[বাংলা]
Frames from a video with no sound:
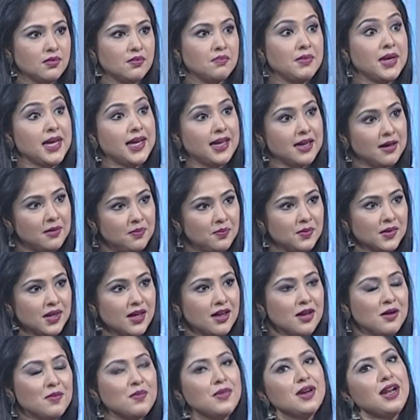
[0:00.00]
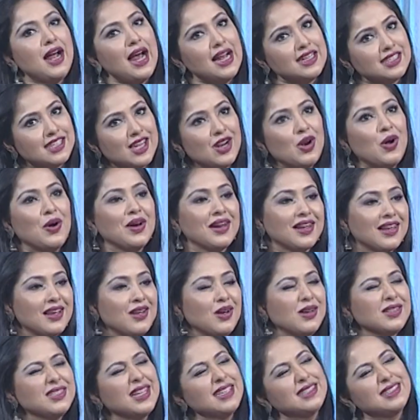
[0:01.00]
মেকআপ মানে আজকাল অনেকেই
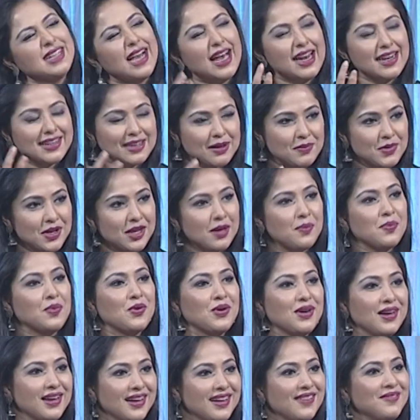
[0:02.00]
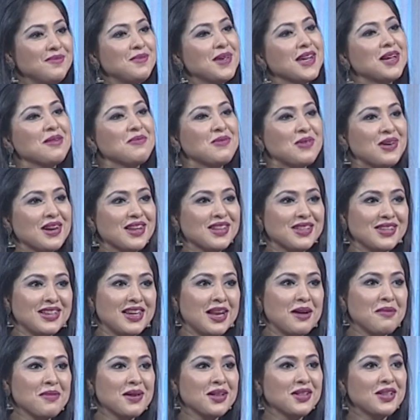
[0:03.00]
হয় যে আচ্ছা হালকা মেকআপ করে মেকআপ হ্যাঁ। করে
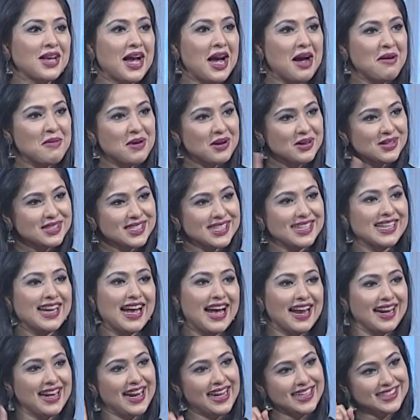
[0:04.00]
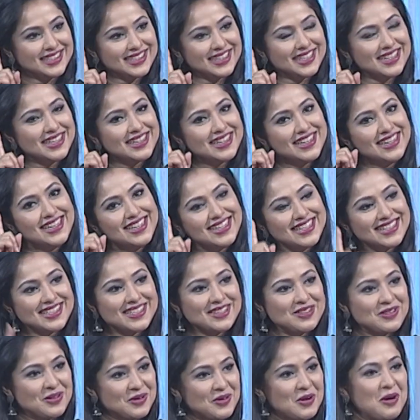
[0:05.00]
দিলাম কিন্তু আমার হচ্ছে না নাচে কম্প্রোমাইজ